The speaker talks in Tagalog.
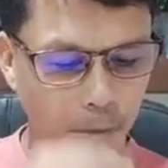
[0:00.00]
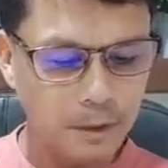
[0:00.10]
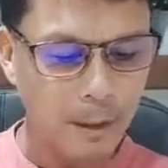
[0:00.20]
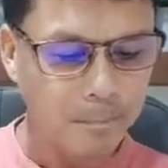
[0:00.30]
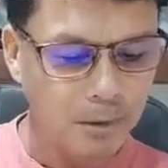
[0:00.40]

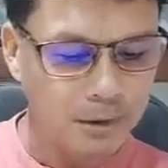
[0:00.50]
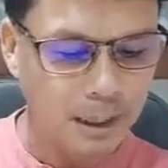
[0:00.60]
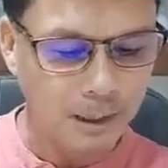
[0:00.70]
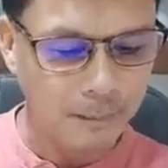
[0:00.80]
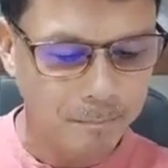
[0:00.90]
una pong
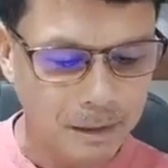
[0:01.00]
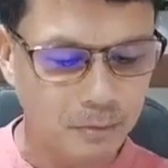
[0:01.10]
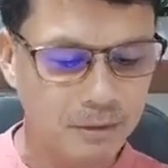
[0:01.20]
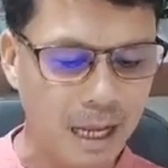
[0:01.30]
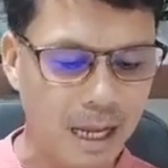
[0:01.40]
uh,
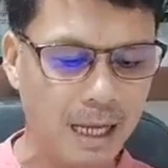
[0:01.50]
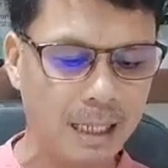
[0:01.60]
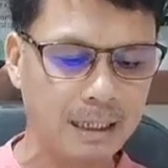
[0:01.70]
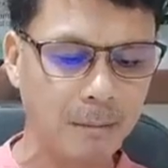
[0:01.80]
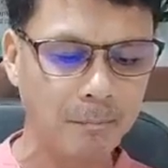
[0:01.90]

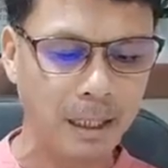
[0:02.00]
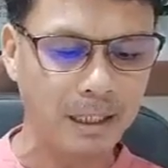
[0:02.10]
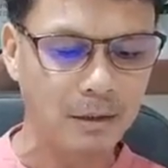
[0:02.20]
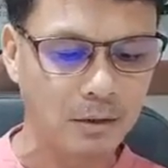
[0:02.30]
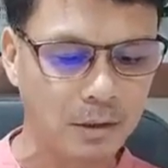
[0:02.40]
pinuntahan ng
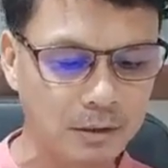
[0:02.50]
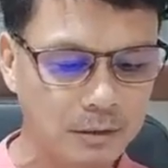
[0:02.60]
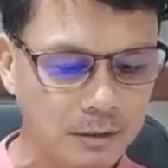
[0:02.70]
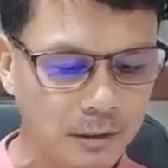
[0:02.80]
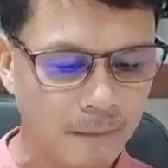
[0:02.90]

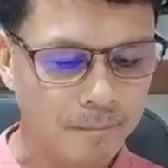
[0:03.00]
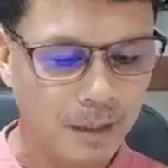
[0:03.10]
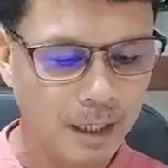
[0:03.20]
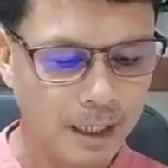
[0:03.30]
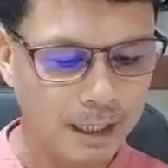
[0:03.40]
Panginoon
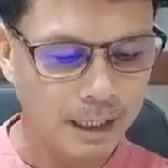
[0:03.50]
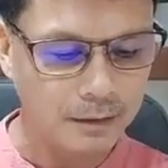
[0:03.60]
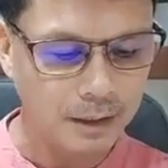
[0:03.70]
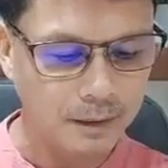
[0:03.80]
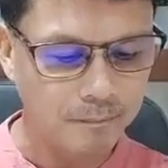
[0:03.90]
ay
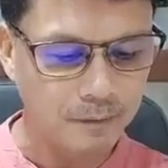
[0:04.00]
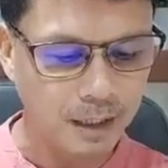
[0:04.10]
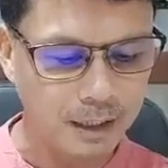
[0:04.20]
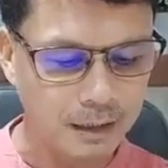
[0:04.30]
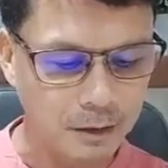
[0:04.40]
ano eh,
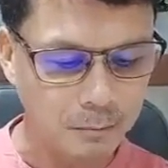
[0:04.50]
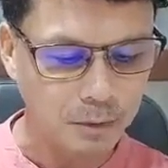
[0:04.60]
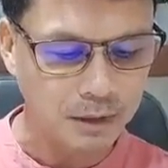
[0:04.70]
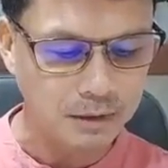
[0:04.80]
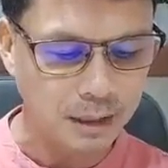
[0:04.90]
uh, nang
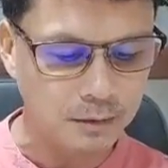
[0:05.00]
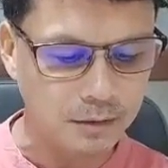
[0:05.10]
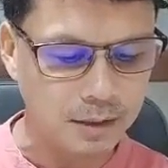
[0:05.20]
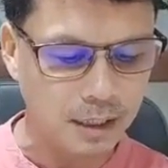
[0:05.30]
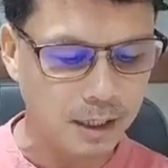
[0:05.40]
nagpunta siya
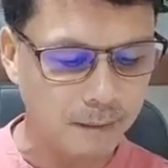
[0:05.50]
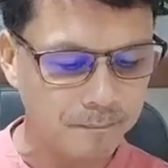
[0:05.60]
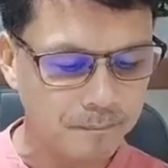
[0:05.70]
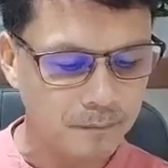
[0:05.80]
doon sa,